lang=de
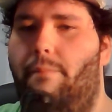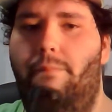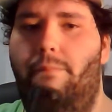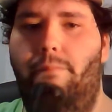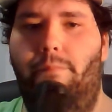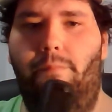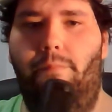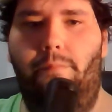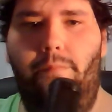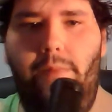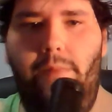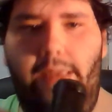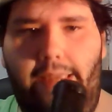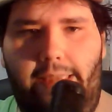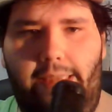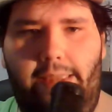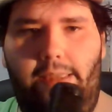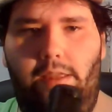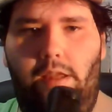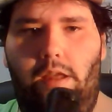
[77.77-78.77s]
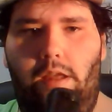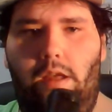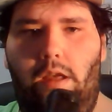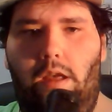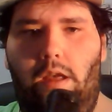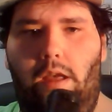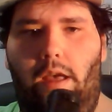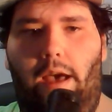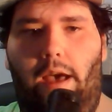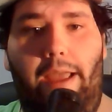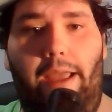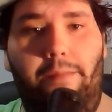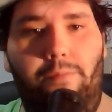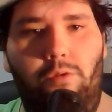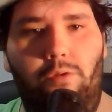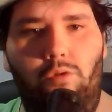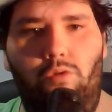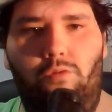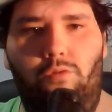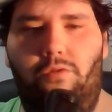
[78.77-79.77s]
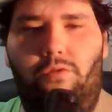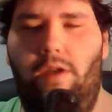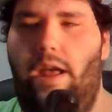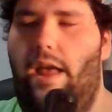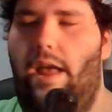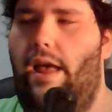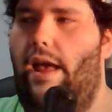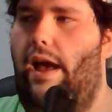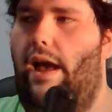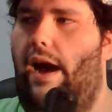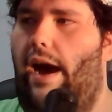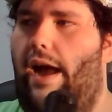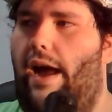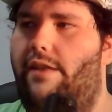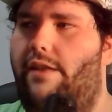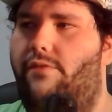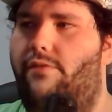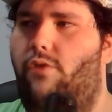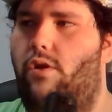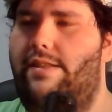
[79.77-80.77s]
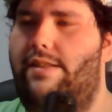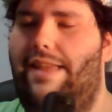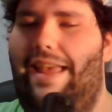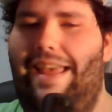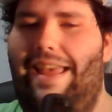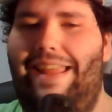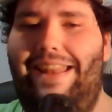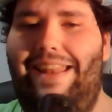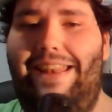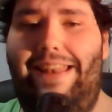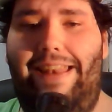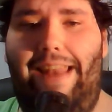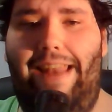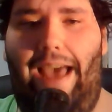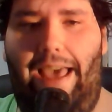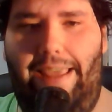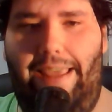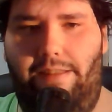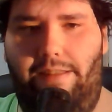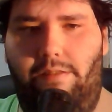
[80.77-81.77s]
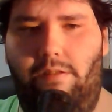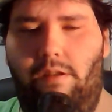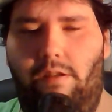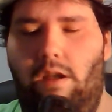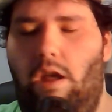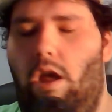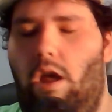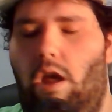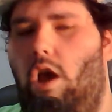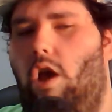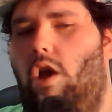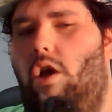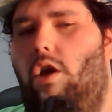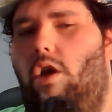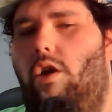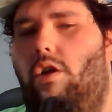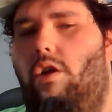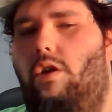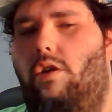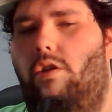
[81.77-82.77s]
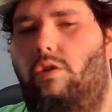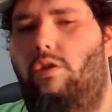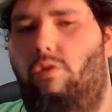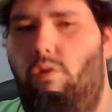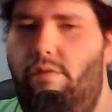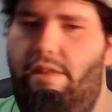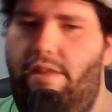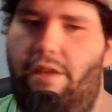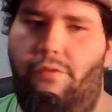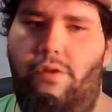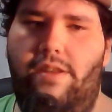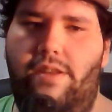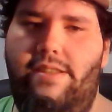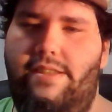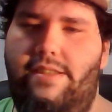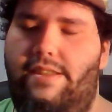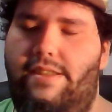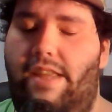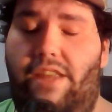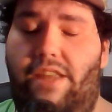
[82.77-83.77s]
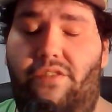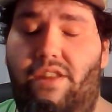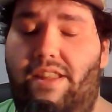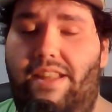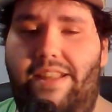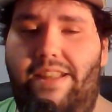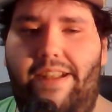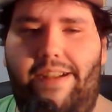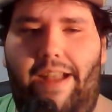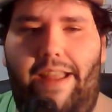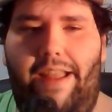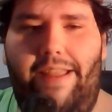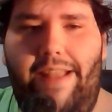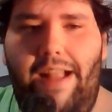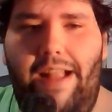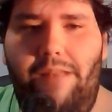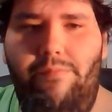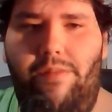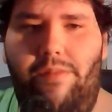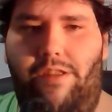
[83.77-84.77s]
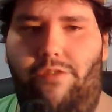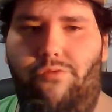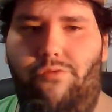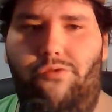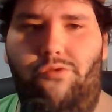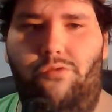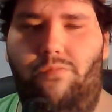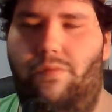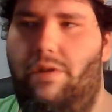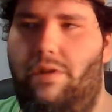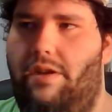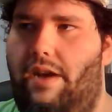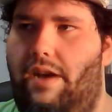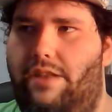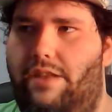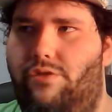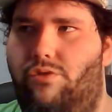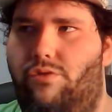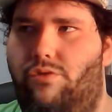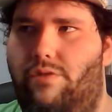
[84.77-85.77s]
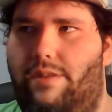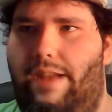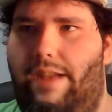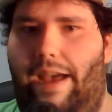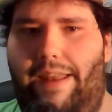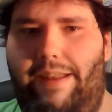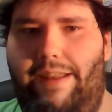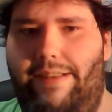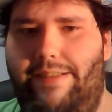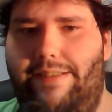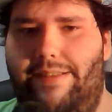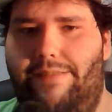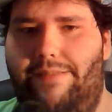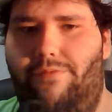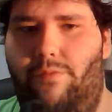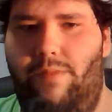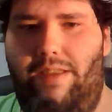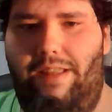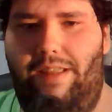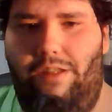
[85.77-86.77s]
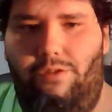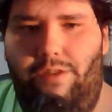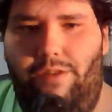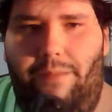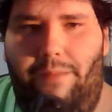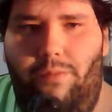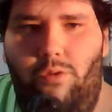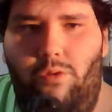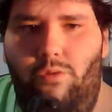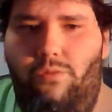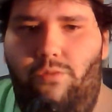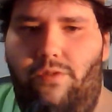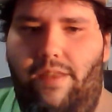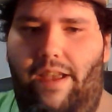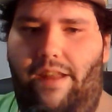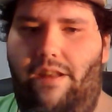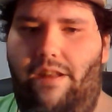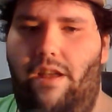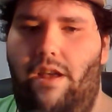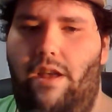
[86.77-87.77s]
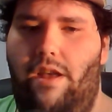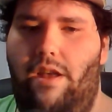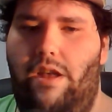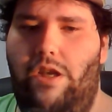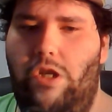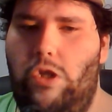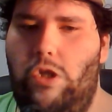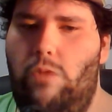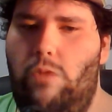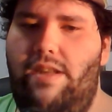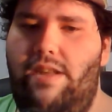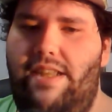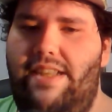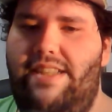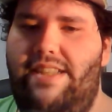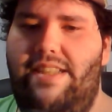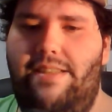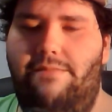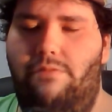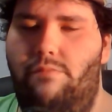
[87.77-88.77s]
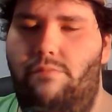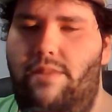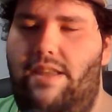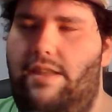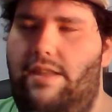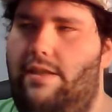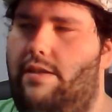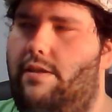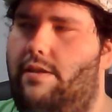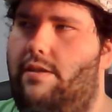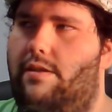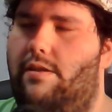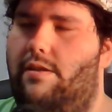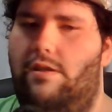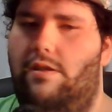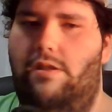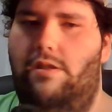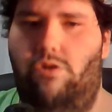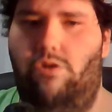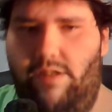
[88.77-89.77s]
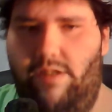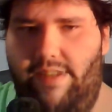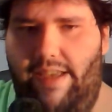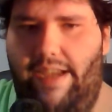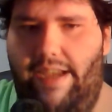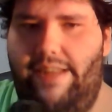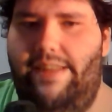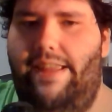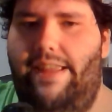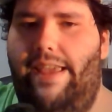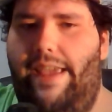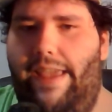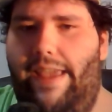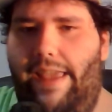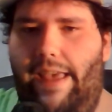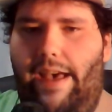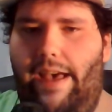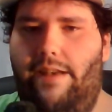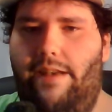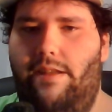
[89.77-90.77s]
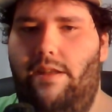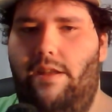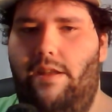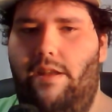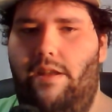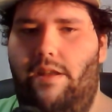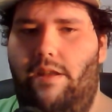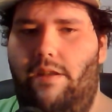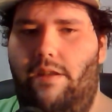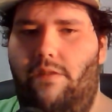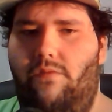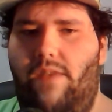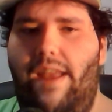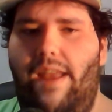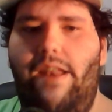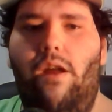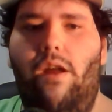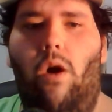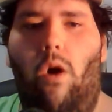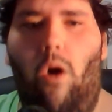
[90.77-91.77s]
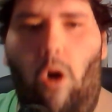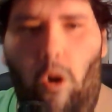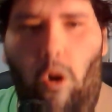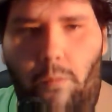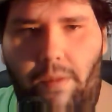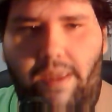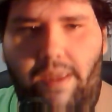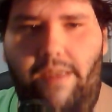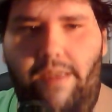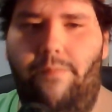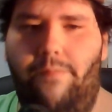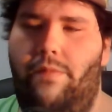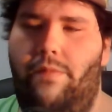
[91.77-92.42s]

mich ein Beruf? Antwort nein. Grund hierfür ist, ich verdiene ja kein Geld mit YouTube, also kann es für mich natürlich ein Beruf sein. Somit ist es für mich zurzeit eher wie ein Hobby.